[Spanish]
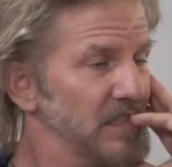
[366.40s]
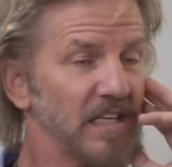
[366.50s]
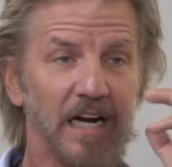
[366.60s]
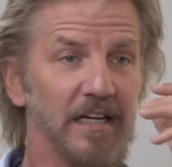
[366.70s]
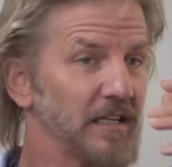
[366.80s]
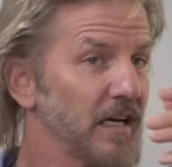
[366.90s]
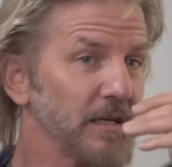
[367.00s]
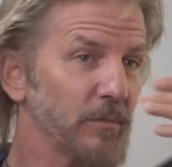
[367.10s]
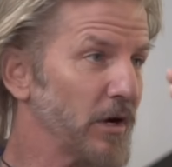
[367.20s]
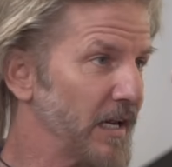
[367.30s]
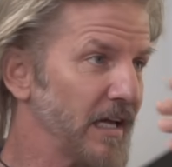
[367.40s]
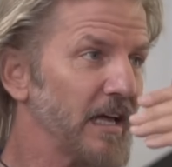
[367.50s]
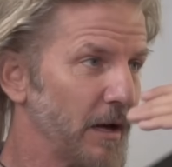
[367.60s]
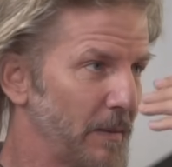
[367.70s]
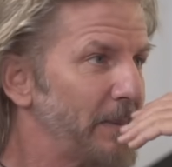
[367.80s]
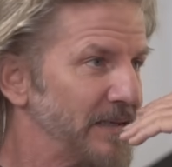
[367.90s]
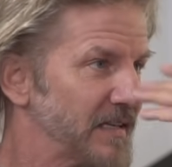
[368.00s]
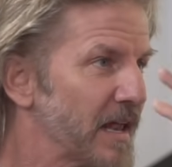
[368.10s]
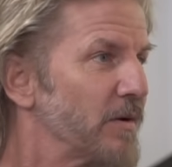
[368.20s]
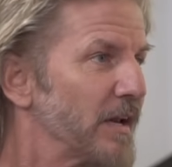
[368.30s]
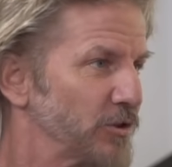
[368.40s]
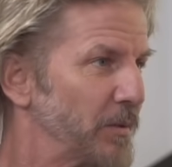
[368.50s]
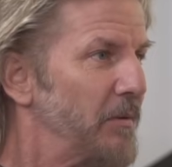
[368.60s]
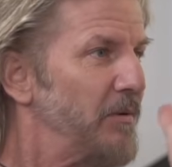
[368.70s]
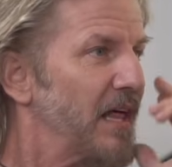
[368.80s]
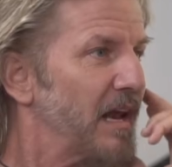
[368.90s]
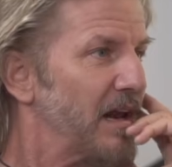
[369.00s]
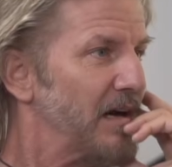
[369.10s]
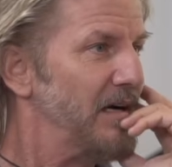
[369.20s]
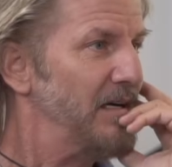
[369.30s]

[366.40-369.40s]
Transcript: Sí, la cantidad de tiempo que le queda y además pensar en una sobrevida larga.